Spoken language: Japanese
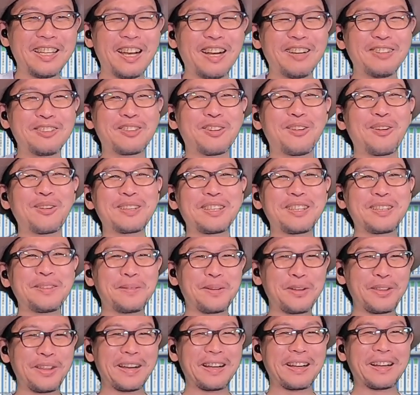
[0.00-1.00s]
動き
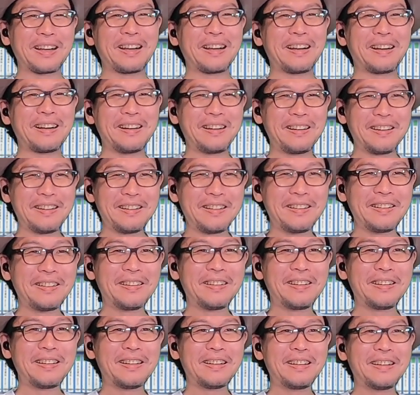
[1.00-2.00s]
もなんか、
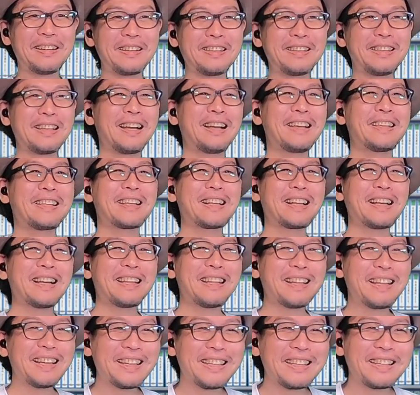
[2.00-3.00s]
いや、行
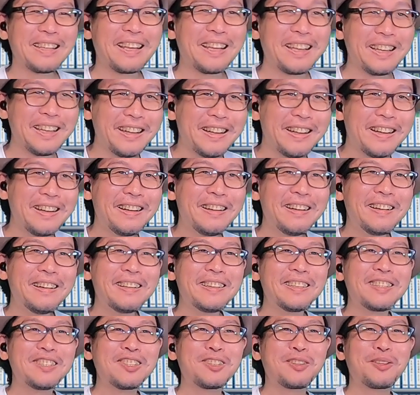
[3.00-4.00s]
かないで。
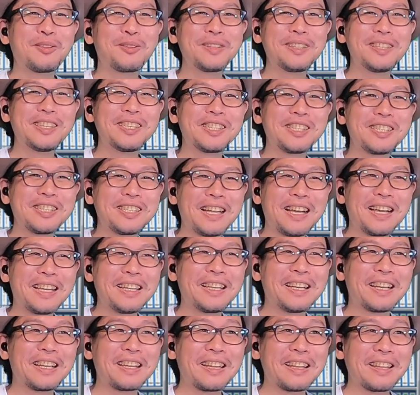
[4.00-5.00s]
一人にしな
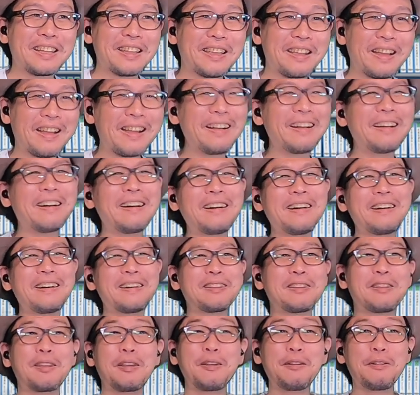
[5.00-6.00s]
いであげて。
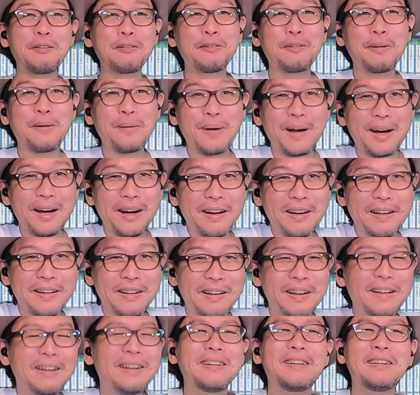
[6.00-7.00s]
ああ、電話は。
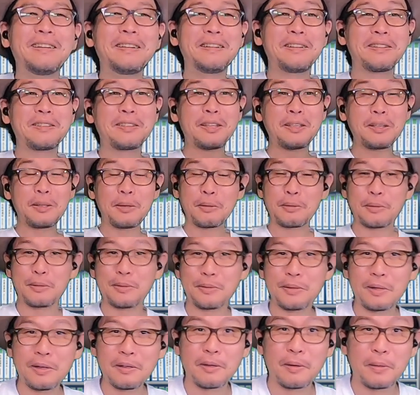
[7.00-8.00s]
ああ、ただの
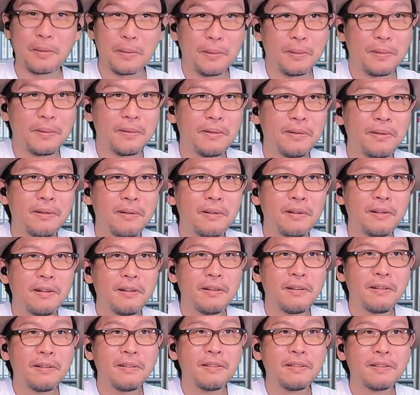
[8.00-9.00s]
くん、なんだろ
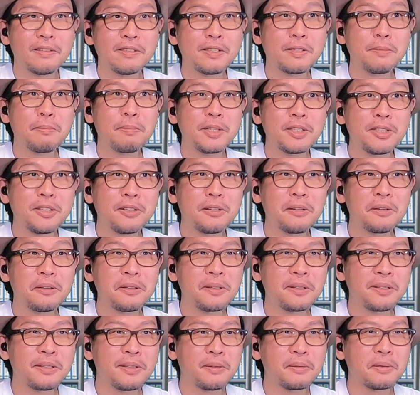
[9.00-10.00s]
う。心配してか
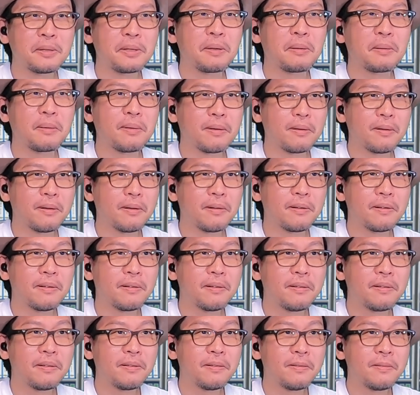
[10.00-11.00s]
けてきてくれたのかな
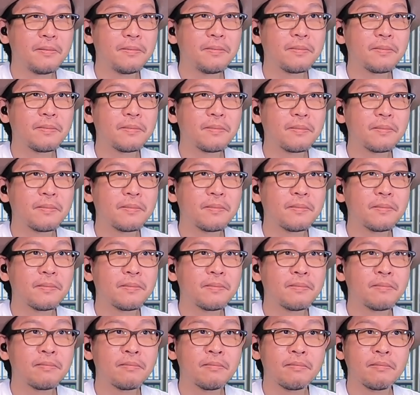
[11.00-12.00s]

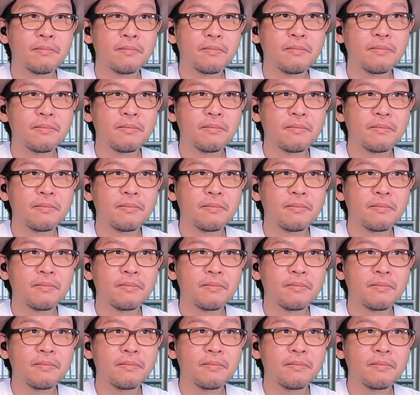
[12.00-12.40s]
うん。